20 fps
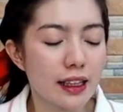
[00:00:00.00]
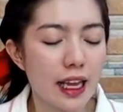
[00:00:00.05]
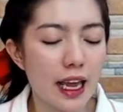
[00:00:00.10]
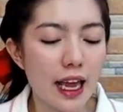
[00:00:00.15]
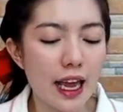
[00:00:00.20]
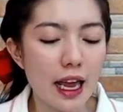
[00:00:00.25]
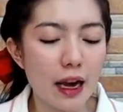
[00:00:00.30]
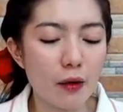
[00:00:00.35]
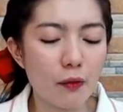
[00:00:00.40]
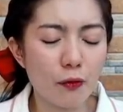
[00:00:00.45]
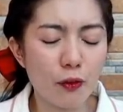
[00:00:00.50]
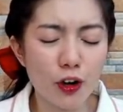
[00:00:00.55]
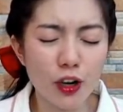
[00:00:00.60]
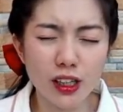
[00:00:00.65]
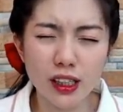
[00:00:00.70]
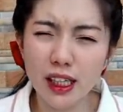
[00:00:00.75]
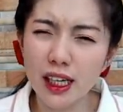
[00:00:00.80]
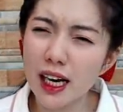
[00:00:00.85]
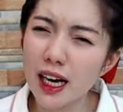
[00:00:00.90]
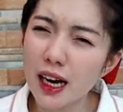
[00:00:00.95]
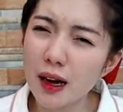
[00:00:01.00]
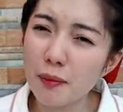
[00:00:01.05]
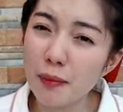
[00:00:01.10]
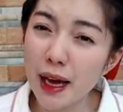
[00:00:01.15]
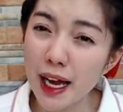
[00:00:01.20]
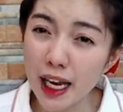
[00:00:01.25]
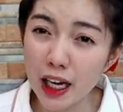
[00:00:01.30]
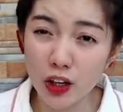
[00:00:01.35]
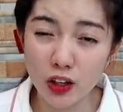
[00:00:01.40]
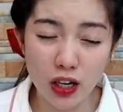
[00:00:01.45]
then for the
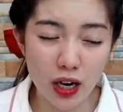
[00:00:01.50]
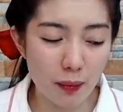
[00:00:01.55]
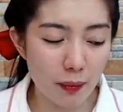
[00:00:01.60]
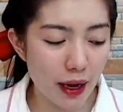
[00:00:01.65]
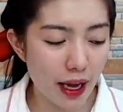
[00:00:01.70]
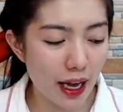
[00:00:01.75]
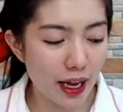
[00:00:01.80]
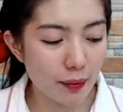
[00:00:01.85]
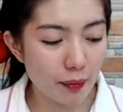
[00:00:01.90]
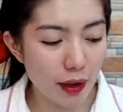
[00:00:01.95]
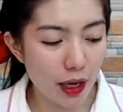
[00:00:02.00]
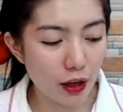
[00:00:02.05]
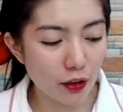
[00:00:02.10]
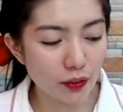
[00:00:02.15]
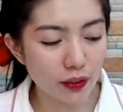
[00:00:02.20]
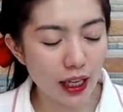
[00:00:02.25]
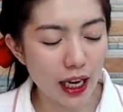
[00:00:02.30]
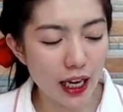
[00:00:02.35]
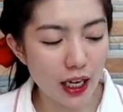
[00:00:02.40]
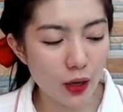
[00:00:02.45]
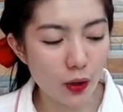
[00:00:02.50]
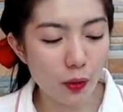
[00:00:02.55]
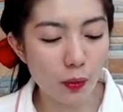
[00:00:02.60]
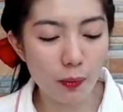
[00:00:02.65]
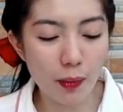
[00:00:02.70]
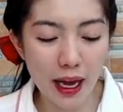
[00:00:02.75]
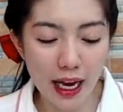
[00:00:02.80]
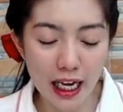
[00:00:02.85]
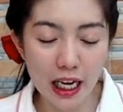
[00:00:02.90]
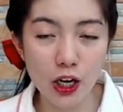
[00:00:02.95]
Milo naman, meron tayong
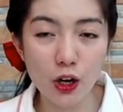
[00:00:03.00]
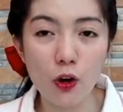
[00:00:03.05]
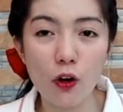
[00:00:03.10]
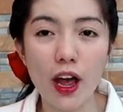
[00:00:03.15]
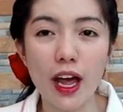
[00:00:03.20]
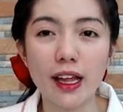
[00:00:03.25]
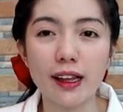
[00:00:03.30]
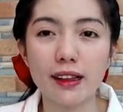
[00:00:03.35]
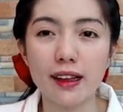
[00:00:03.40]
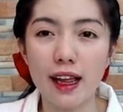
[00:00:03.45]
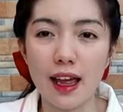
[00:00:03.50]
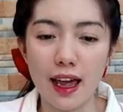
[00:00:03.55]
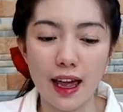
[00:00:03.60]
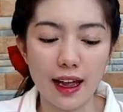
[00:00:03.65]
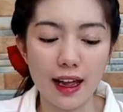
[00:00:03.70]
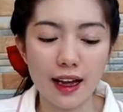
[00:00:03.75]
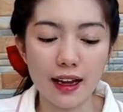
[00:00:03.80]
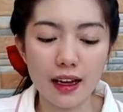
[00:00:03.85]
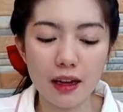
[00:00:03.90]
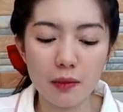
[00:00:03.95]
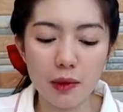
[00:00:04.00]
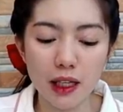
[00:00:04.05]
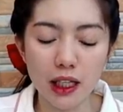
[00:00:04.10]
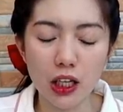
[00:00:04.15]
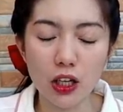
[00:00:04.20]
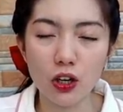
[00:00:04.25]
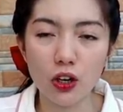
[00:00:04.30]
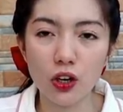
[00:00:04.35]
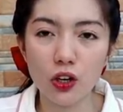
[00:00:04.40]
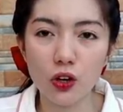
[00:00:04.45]
Milo and egg.
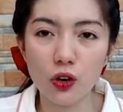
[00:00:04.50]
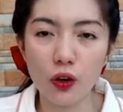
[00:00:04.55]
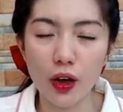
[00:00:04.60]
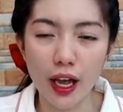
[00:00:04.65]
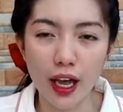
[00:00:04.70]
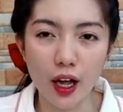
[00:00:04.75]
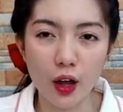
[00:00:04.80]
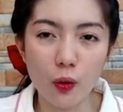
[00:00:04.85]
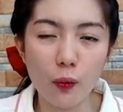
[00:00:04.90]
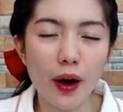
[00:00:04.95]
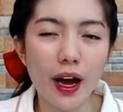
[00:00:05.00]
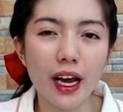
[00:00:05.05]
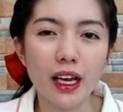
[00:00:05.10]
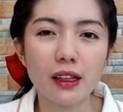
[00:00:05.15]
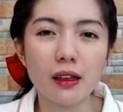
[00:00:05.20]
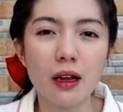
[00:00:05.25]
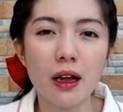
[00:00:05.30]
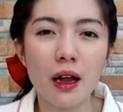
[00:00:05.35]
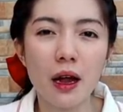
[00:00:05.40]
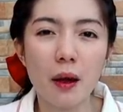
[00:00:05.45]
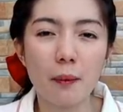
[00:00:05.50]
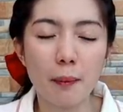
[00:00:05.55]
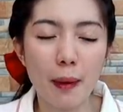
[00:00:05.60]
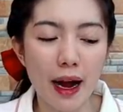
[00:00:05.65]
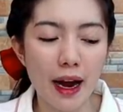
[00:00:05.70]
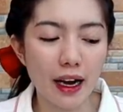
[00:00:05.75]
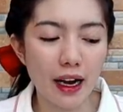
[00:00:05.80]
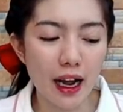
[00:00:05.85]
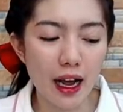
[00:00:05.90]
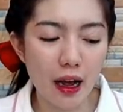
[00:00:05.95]
Gagamitin ko yung egg white
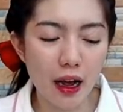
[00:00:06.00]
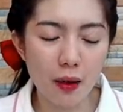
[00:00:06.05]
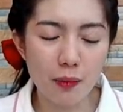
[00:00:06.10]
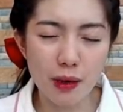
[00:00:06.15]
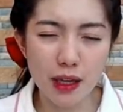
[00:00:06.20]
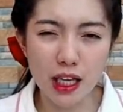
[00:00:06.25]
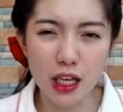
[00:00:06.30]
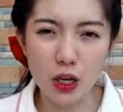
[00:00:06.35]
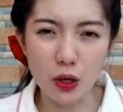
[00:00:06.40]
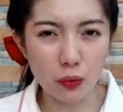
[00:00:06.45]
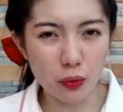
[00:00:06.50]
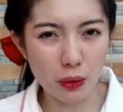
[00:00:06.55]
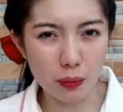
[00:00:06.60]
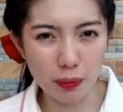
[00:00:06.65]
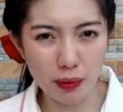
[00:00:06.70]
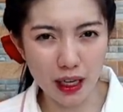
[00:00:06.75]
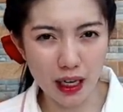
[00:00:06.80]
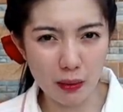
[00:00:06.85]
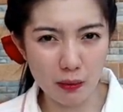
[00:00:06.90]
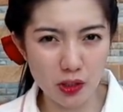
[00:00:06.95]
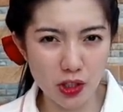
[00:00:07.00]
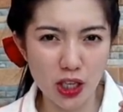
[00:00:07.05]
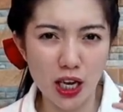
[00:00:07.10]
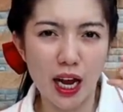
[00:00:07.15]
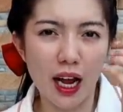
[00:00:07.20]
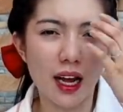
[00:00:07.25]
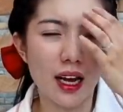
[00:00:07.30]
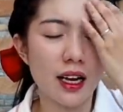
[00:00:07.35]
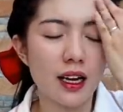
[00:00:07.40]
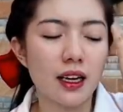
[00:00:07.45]
para maging whipped cream
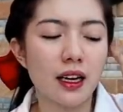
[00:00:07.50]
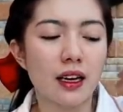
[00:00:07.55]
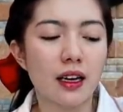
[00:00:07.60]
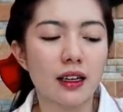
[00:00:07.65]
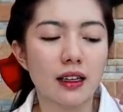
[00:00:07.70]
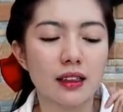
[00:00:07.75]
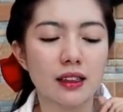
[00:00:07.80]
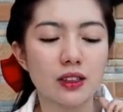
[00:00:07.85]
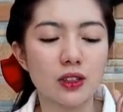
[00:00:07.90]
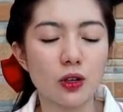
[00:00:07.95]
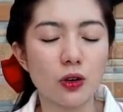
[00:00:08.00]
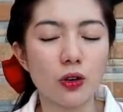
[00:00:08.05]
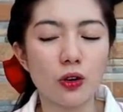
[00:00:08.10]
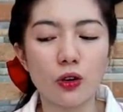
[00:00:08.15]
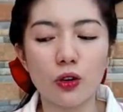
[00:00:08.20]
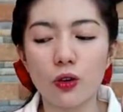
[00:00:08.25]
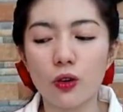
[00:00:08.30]
siya. So,